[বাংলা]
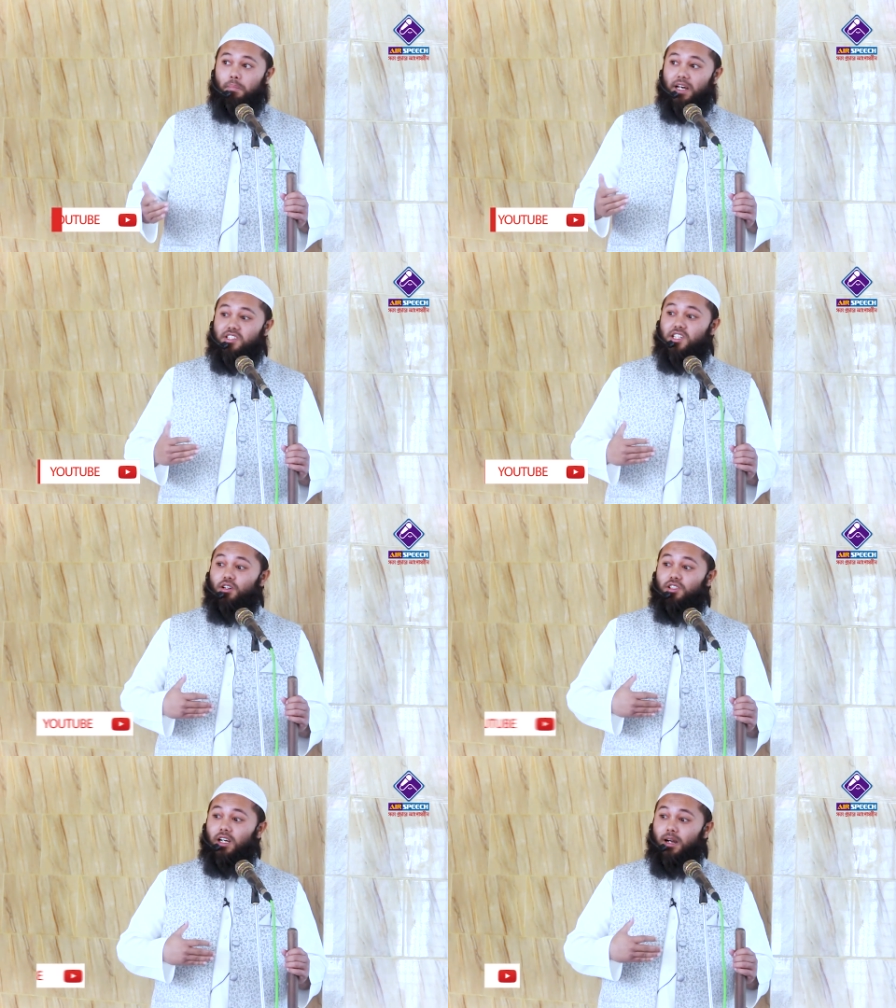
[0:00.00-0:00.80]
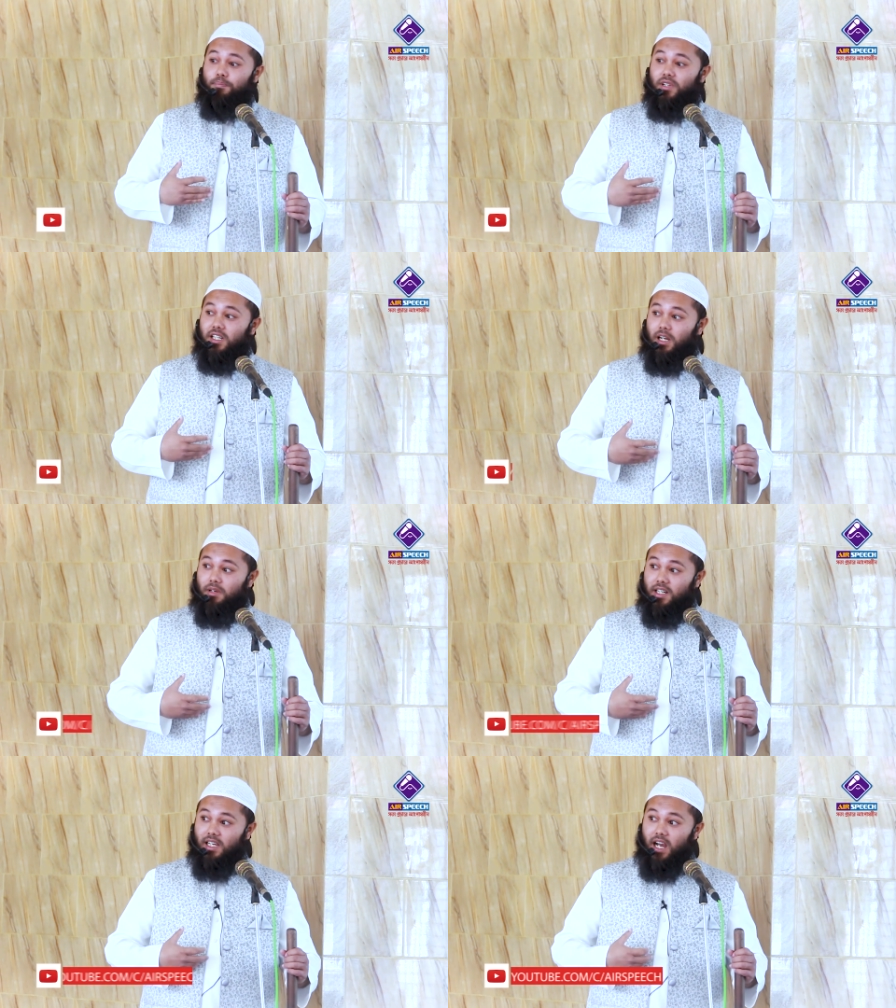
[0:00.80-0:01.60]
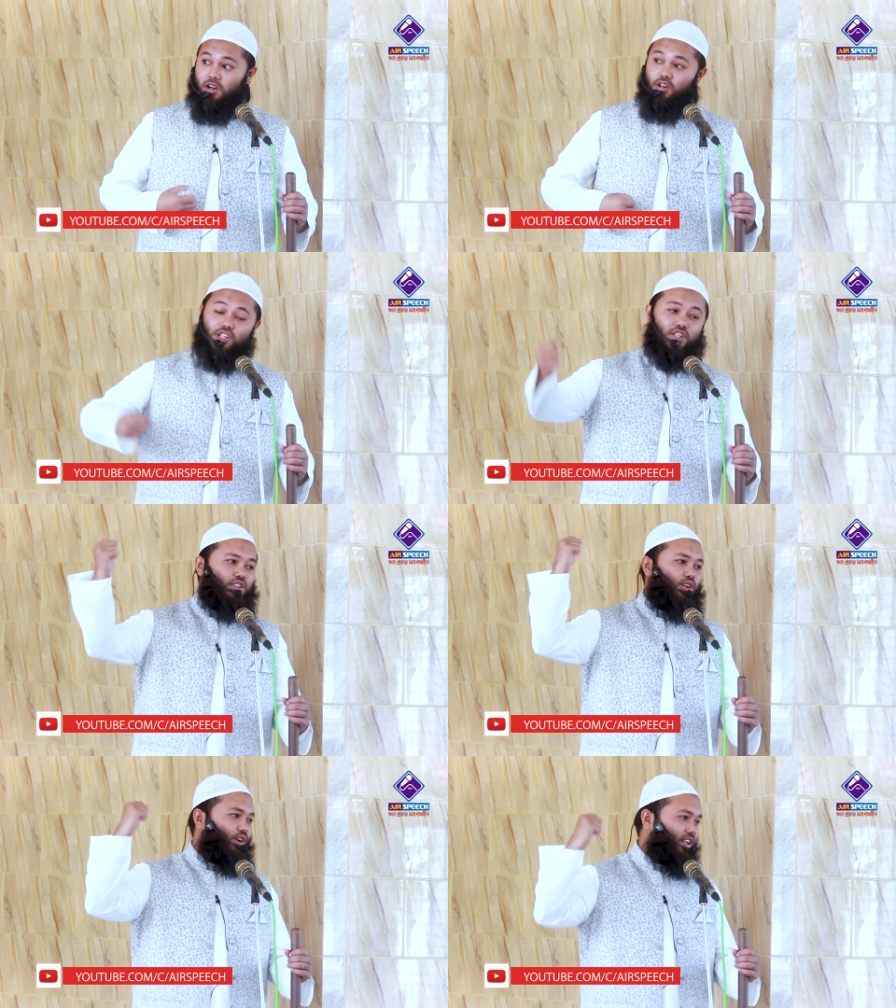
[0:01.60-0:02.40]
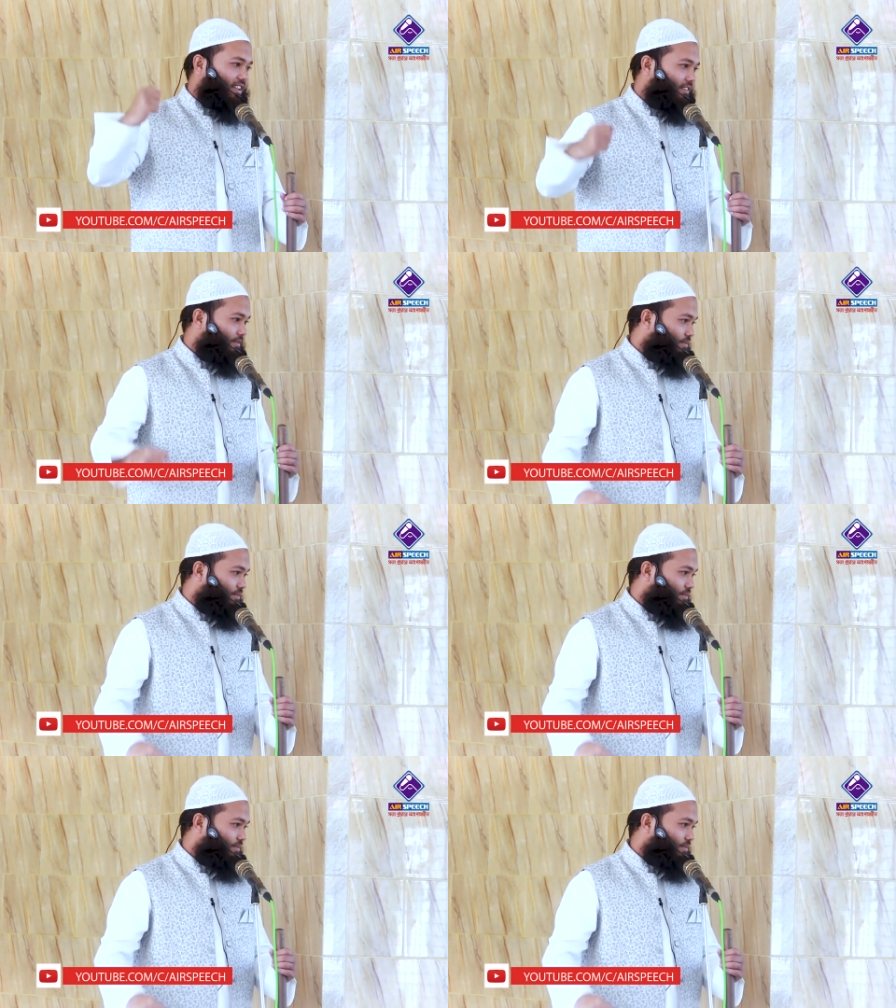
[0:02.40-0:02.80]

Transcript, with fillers: বাহ্যিকতা আপনাকে আমাকে আকর্ষিত করে